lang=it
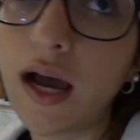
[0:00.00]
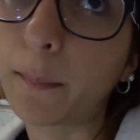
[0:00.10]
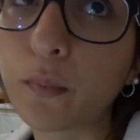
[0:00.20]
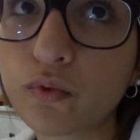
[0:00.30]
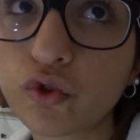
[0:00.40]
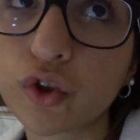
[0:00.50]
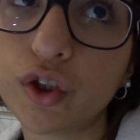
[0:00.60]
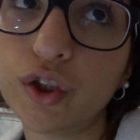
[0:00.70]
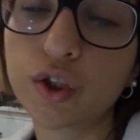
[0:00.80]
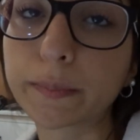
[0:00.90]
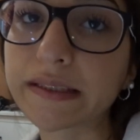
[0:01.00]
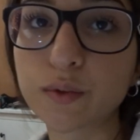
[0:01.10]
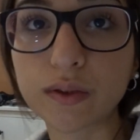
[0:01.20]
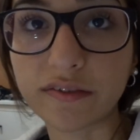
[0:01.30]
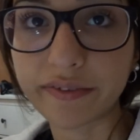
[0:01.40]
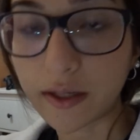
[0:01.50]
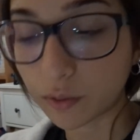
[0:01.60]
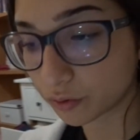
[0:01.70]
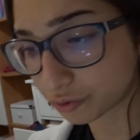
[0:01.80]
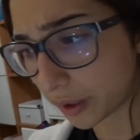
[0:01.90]
appunto ho preso un caffè
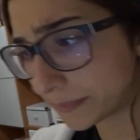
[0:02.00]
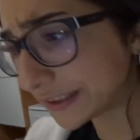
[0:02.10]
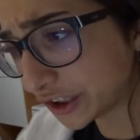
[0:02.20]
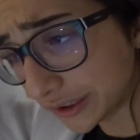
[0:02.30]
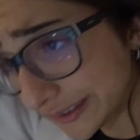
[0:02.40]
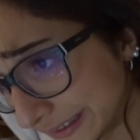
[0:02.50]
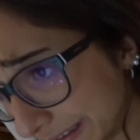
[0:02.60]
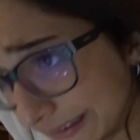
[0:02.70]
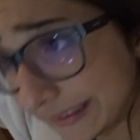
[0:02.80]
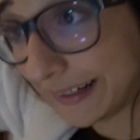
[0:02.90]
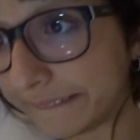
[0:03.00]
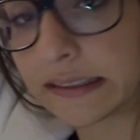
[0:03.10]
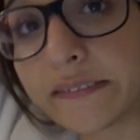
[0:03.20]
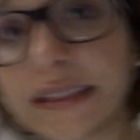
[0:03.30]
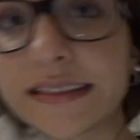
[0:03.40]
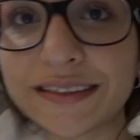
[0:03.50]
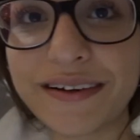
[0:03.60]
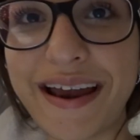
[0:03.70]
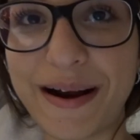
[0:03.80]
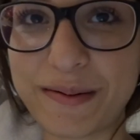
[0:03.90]
con due amici che avete visto
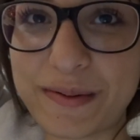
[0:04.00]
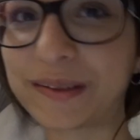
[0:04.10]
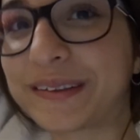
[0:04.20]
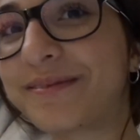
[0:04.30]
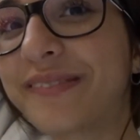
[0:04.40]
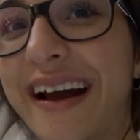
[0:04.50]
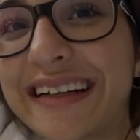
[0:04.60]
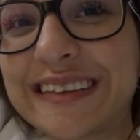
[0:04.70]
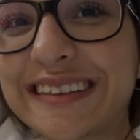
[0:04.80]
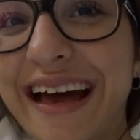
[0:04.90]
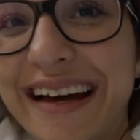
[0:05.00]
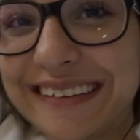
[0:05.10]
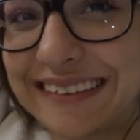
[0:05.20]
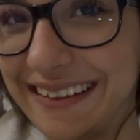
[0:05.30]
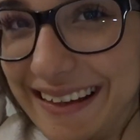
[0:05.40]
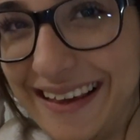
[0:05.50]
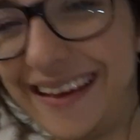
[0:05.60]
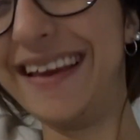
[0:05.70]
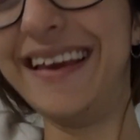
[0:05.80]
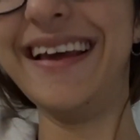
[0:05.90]
erano molto
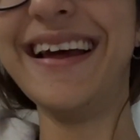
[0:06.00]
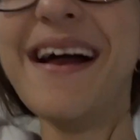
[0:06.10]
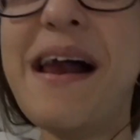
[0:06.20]
imbarazzati